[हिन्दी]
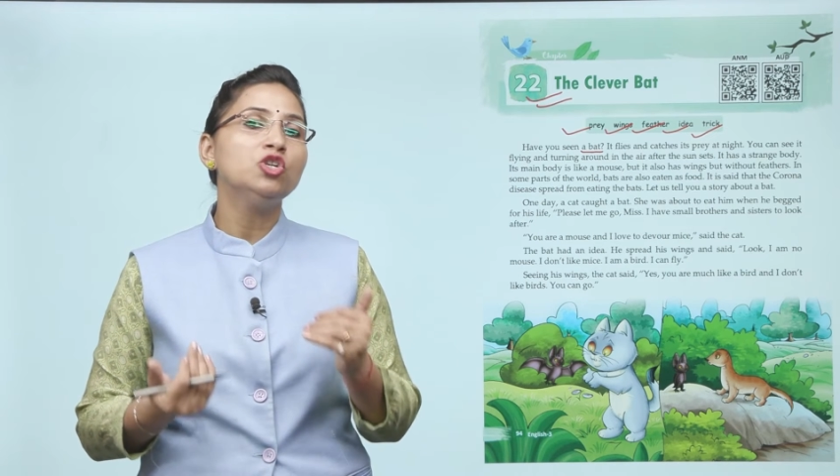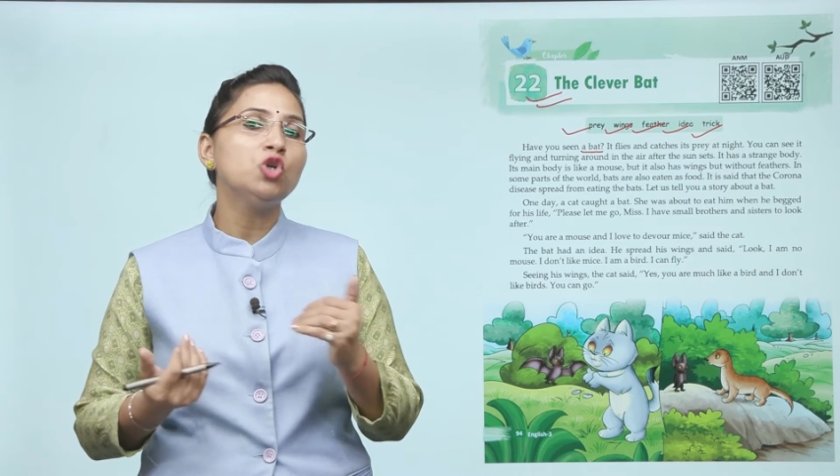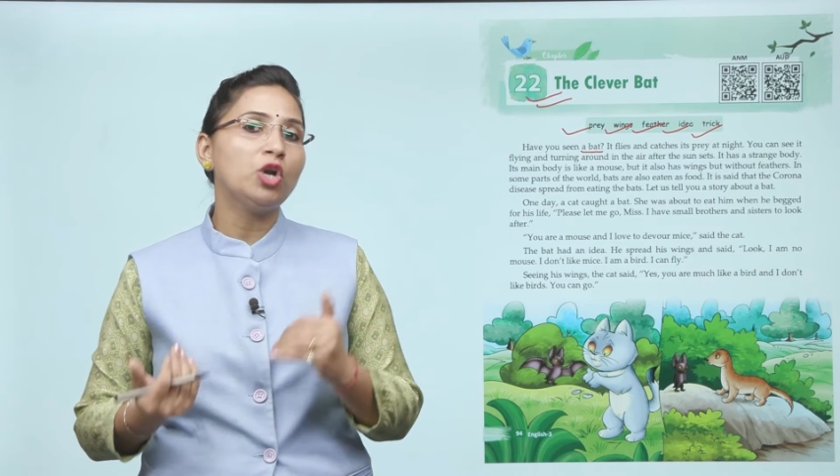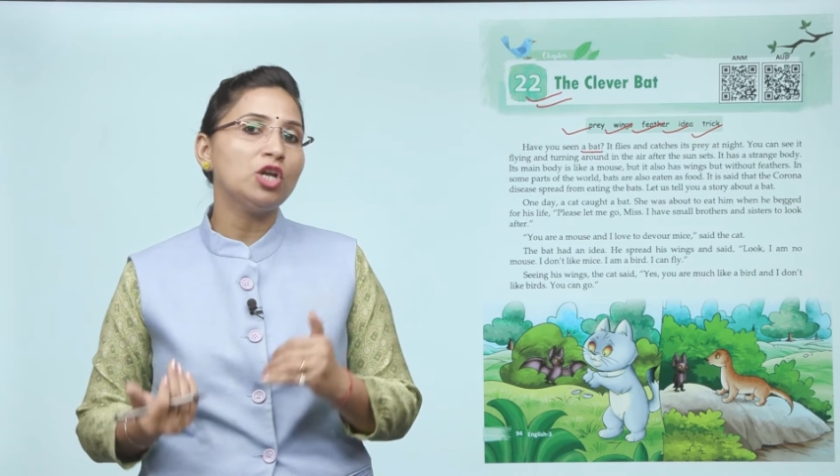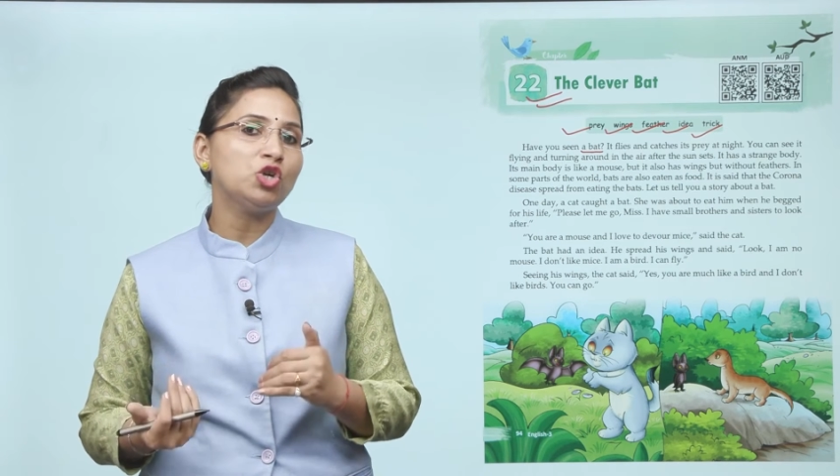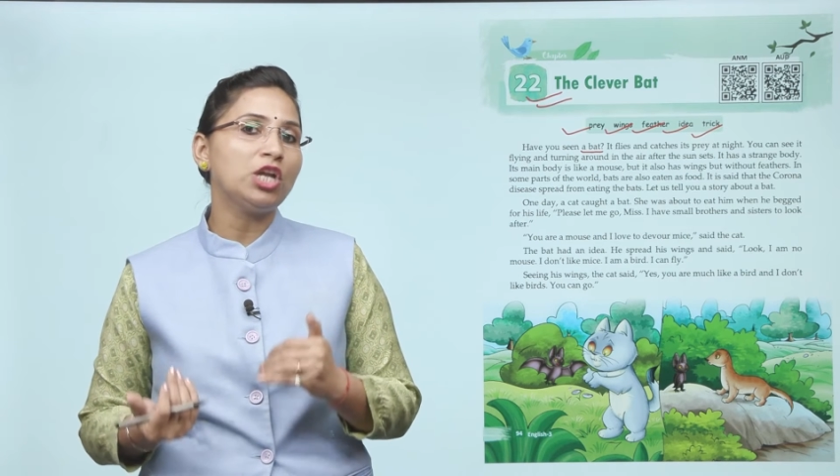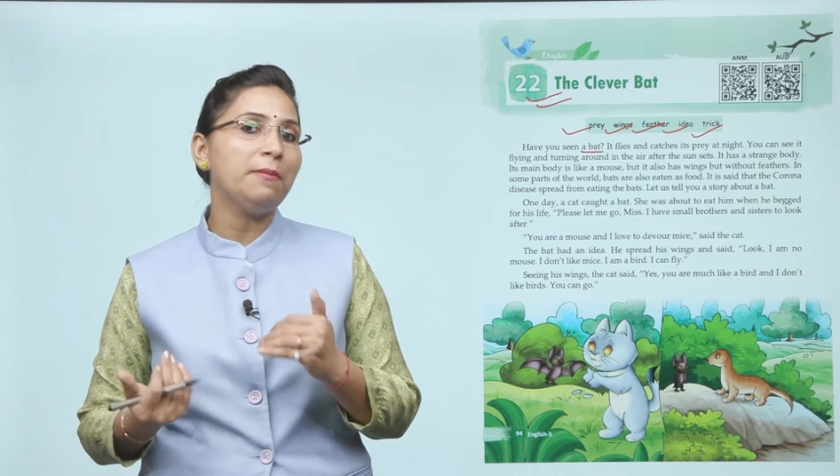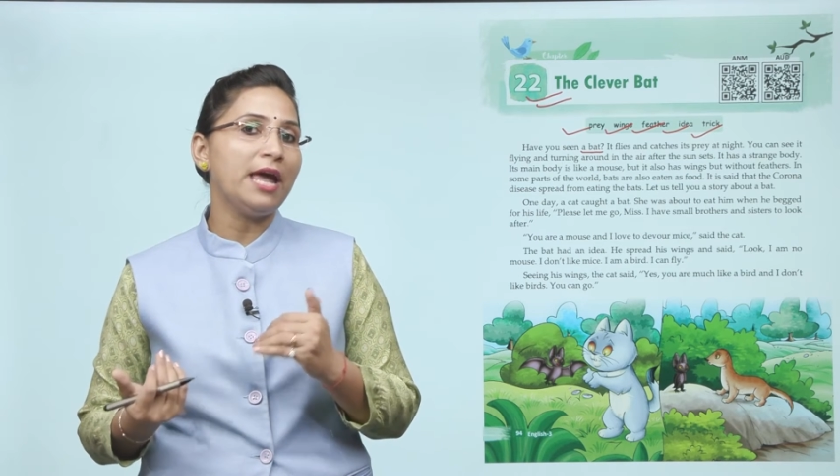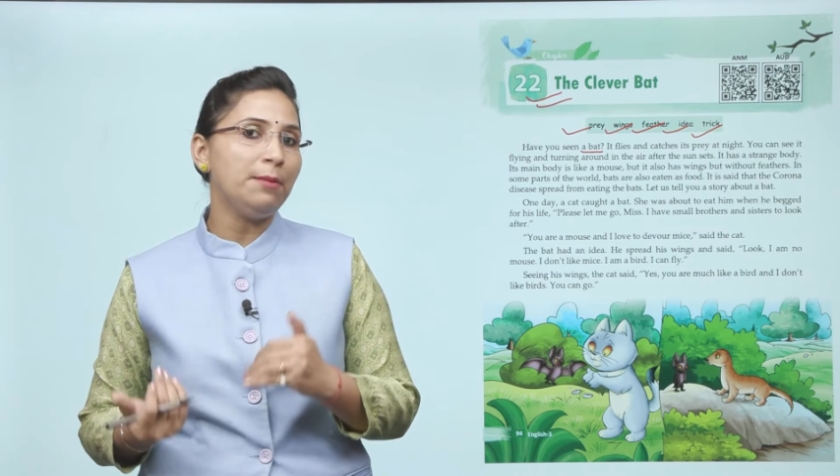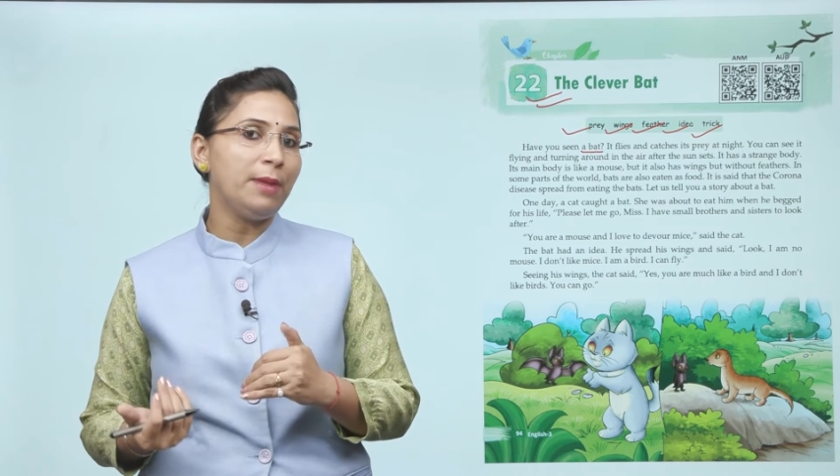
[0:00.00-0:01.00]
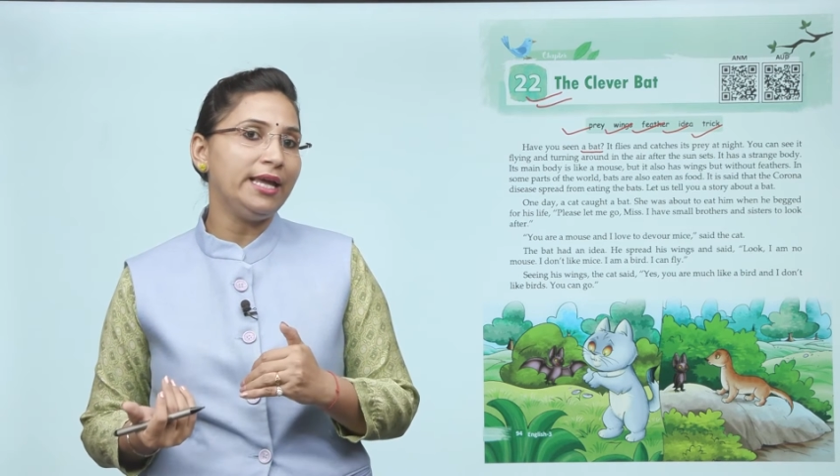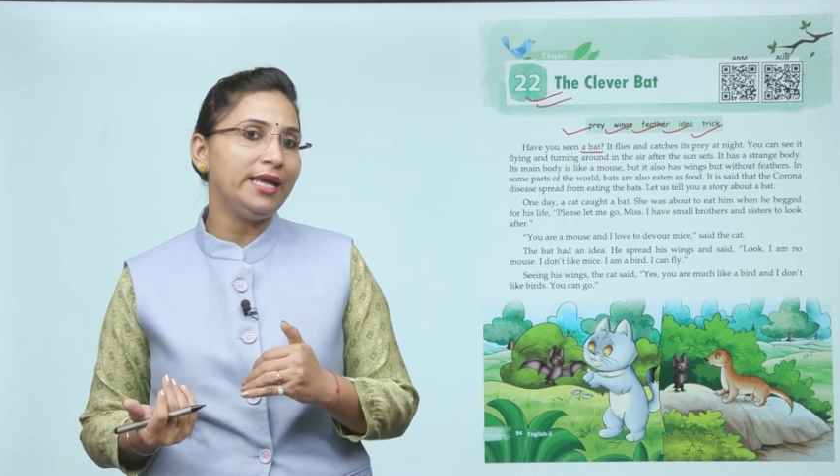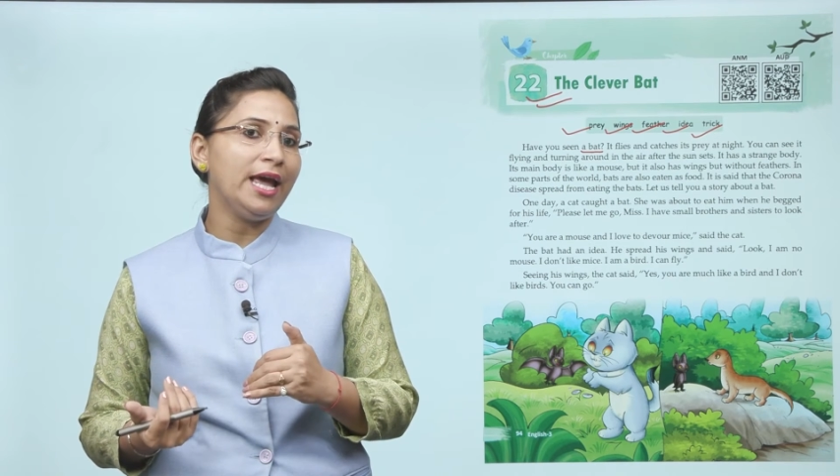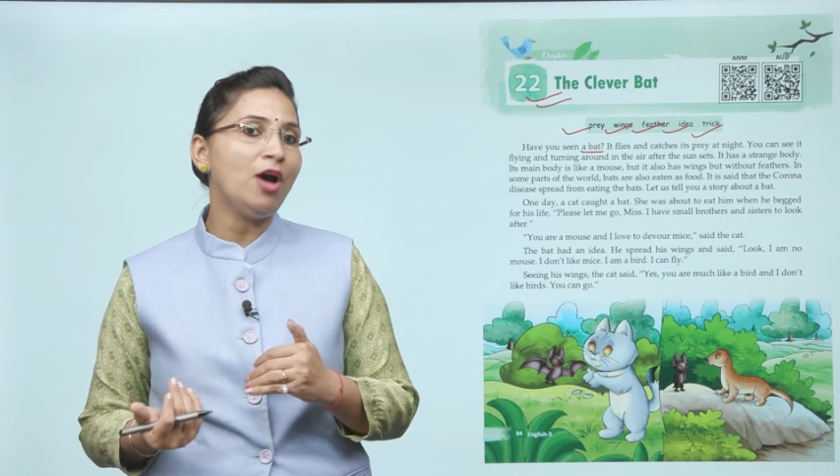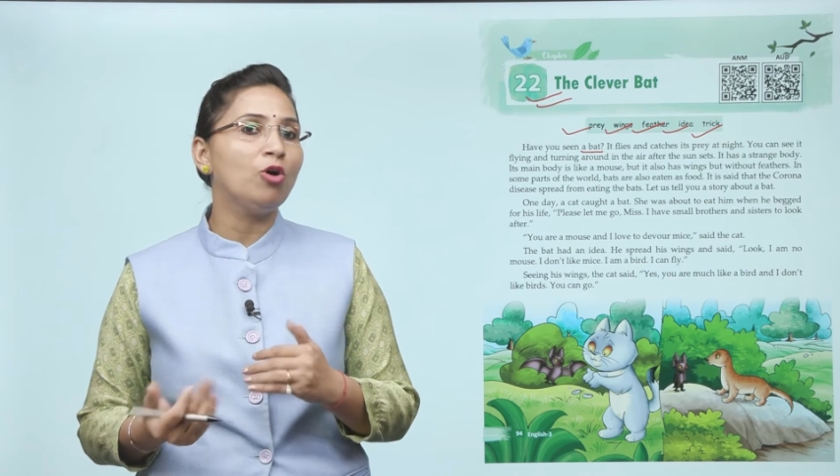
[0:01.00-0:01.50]
छोटे छोटे बहन भाई
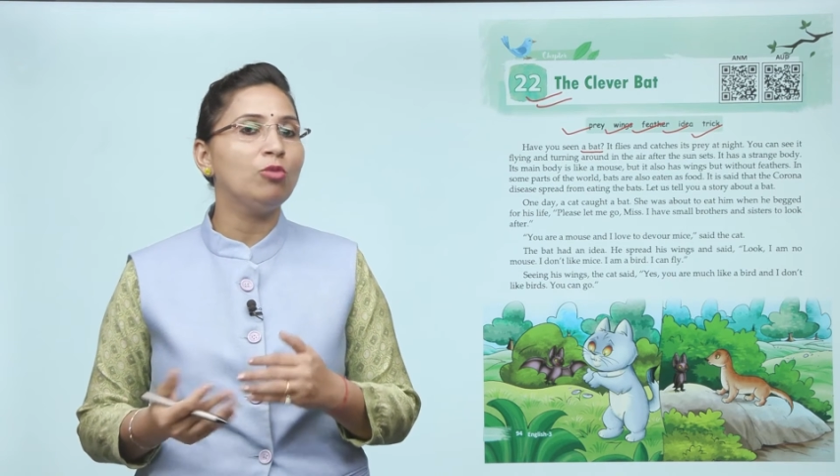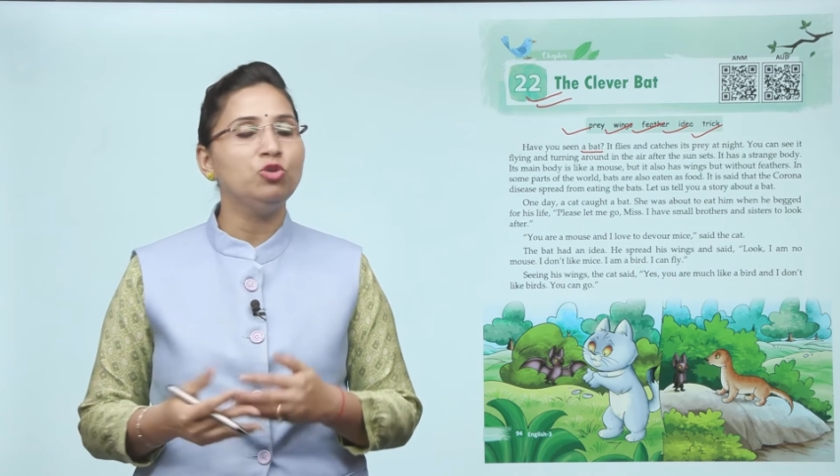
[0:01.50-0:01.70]
हैं और